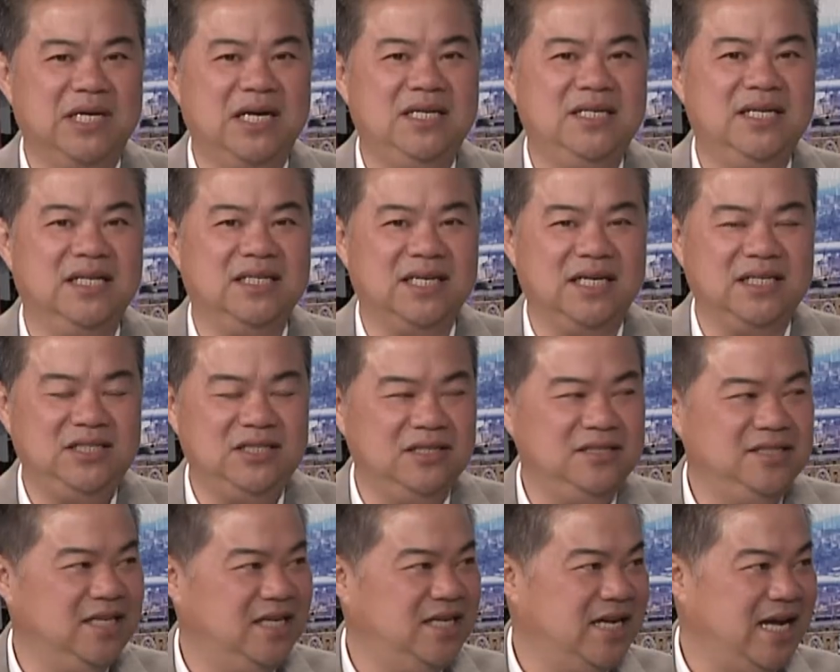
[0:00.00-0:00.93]
dự định cái
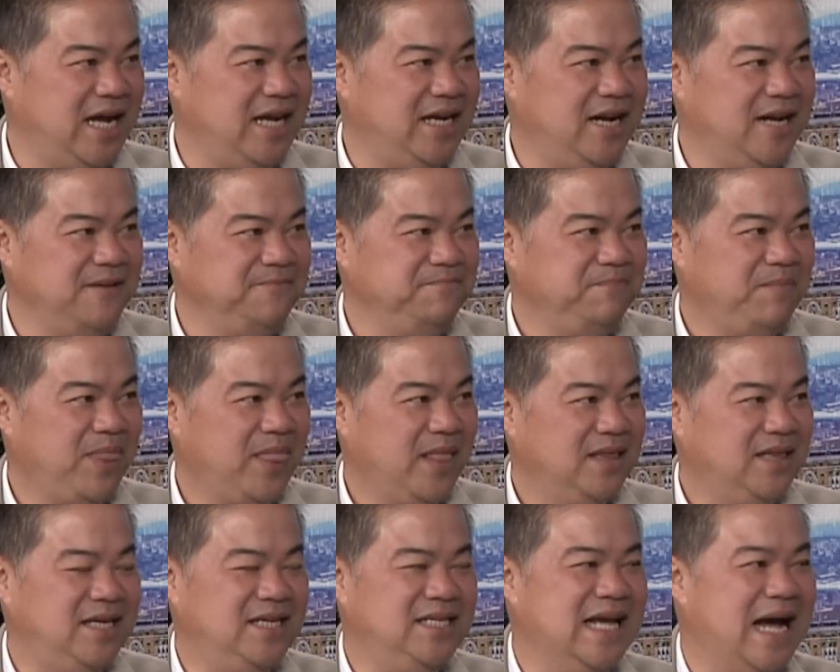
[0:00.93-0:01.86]
chương trình này đó
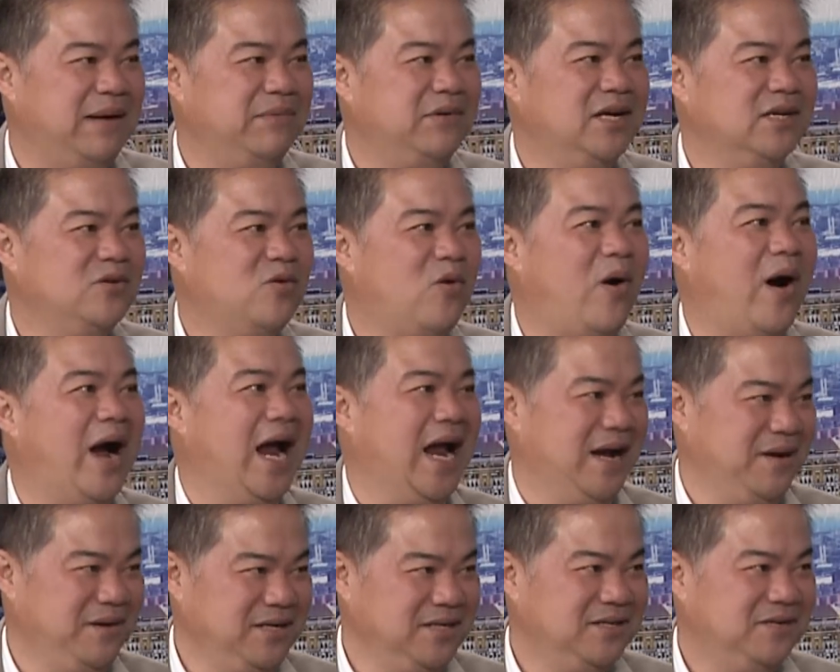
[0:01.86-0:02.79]
thì giảm được
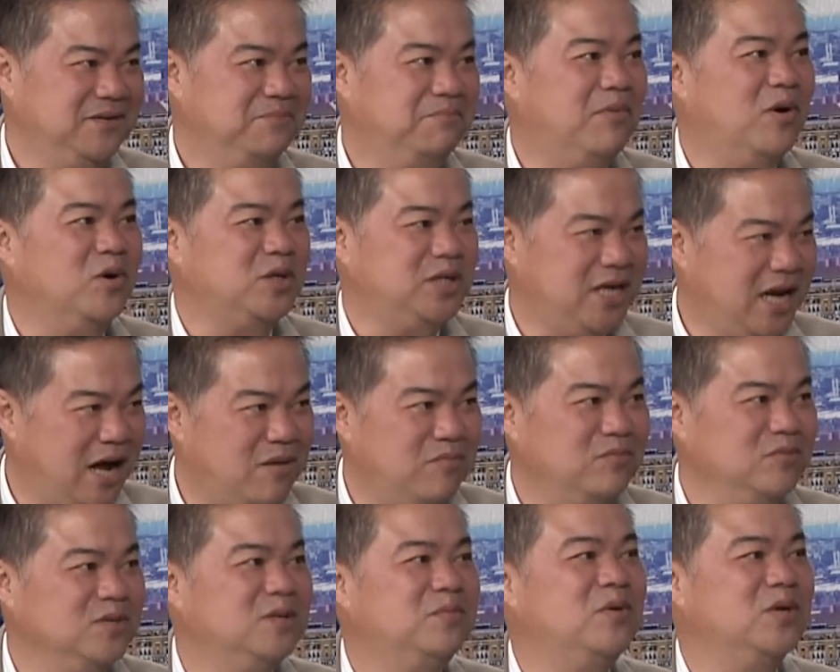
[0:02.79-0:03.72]
khoảng một
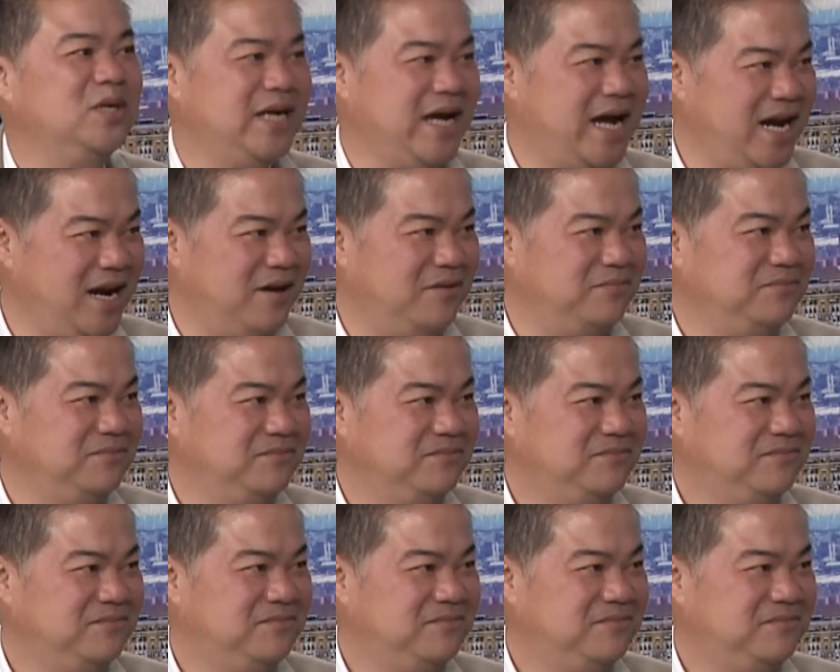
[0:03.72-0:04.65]
đồng cho một gallon,
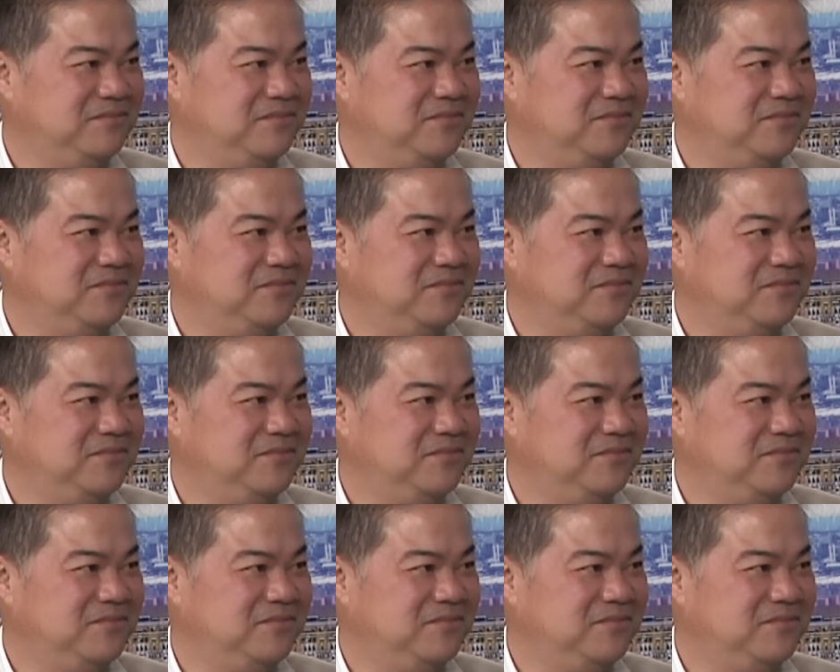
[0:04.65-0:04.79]
ừ.